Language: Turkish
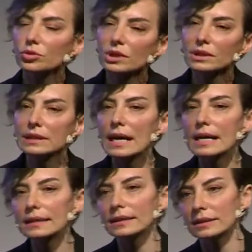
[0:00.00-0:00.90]
Burada
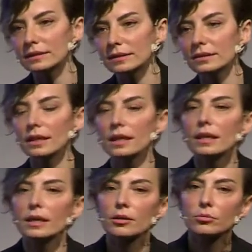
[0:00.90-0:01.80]
neredeyiz?
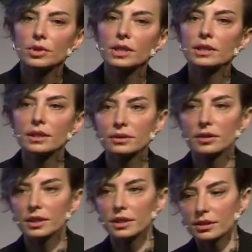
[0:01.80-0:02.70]
Buraya ne
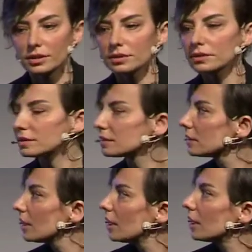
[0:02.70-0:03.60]
kadar yakınız?
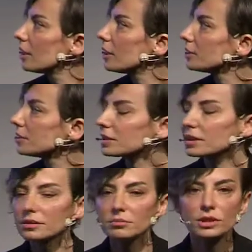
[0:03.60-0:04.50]
E,
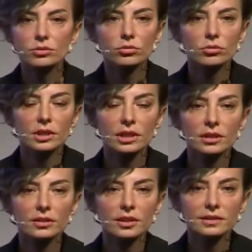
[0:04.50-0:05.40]
şirketin misyonuna ne
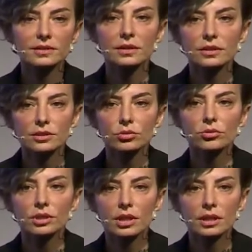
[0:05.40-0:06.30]
kadar stratejik
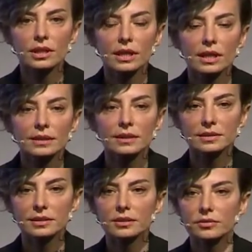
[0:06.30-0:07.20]
olarak
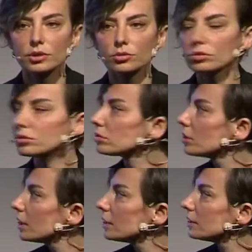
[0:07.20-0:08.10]
destek veriyoruz?
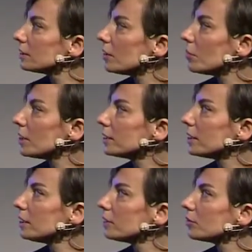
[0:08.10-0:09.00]

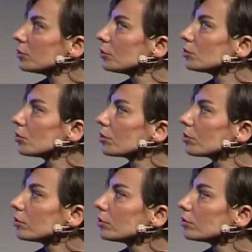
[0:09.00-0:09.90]
Temelde bunu
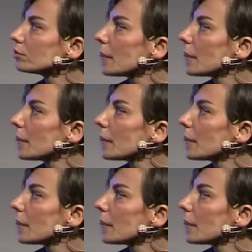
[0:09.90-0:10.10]
sorguluyoruz.